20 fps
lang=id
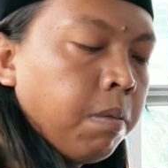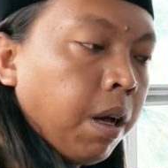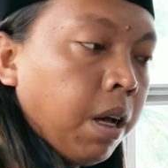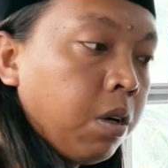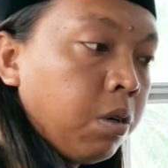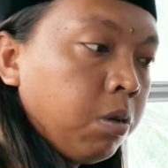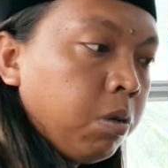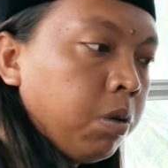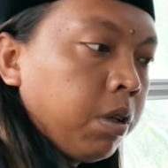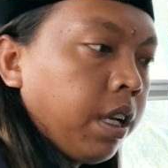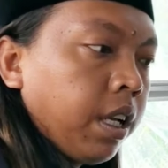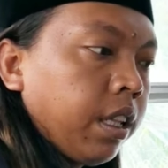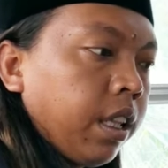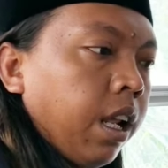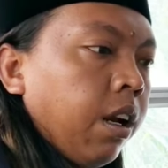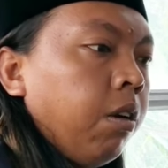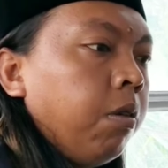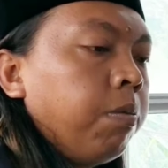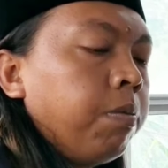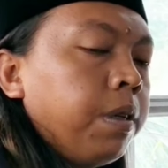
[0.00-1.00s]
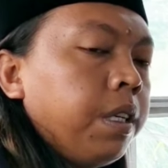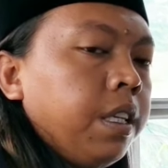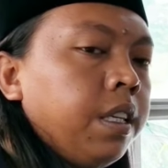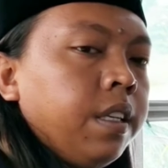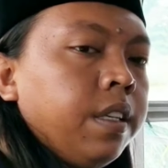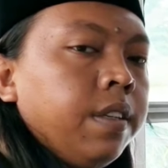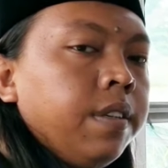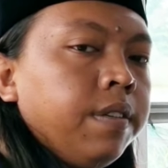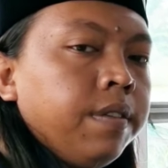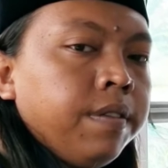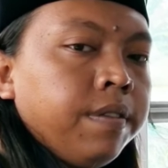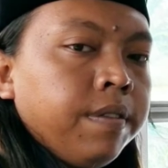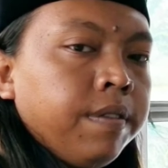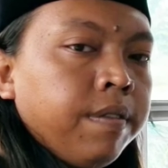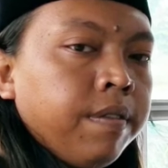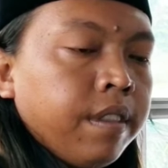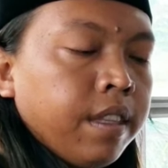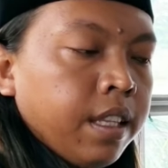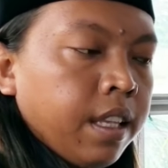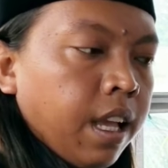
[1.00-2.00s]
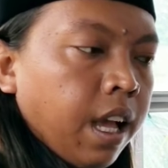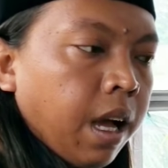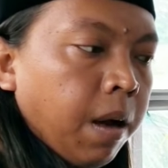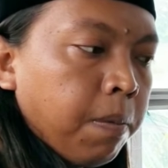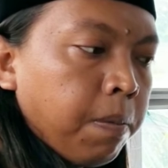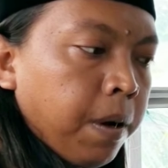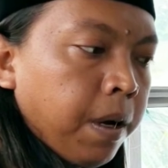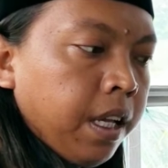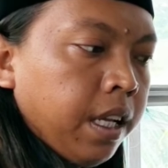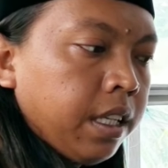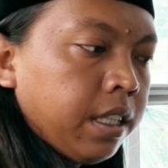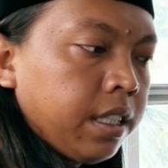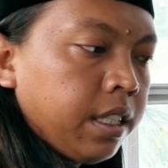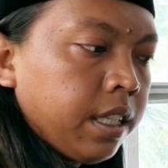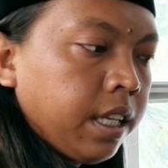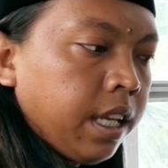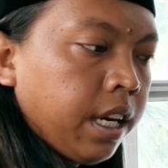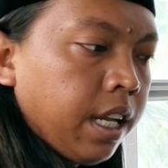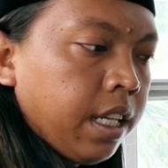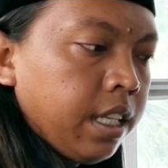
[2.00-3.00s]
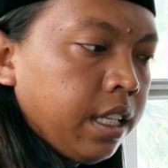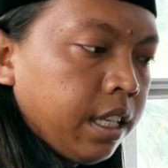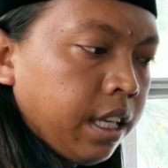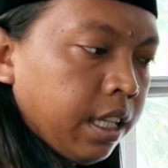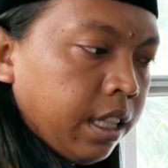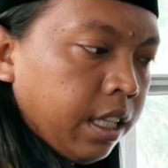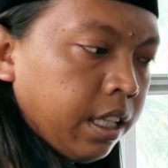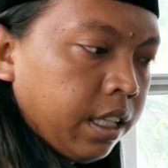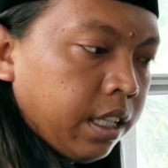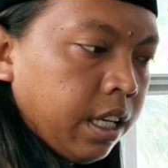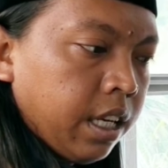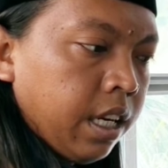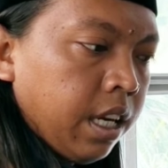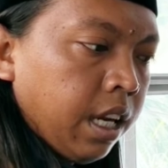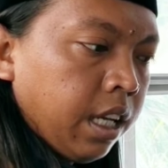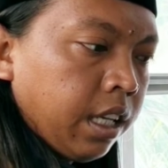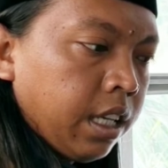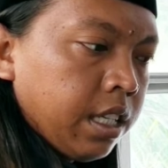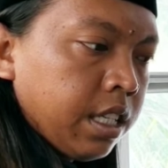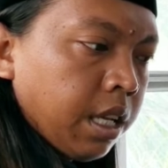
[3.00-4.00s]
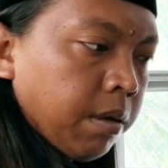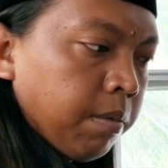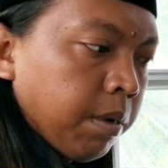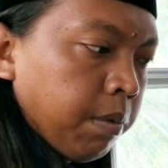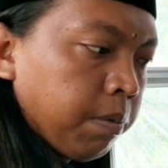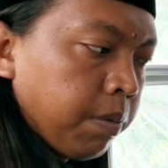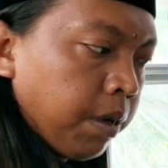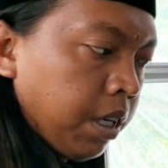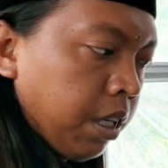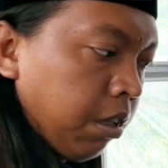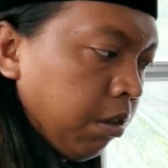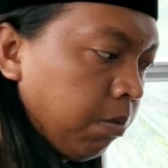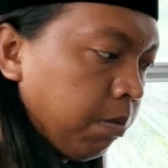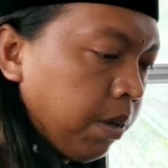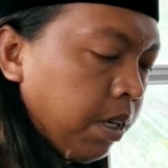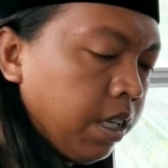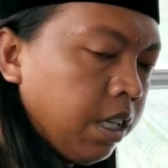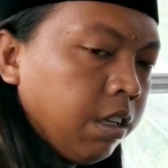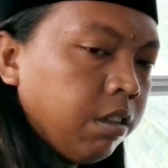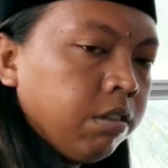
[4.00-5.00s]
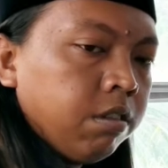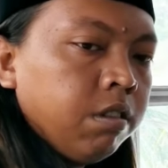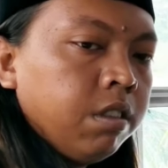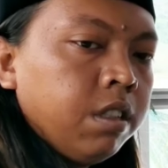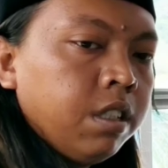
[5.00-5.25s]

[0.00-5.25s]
baru kita lebih apa yang sekiranya kita kehendaki sama beliau-beliau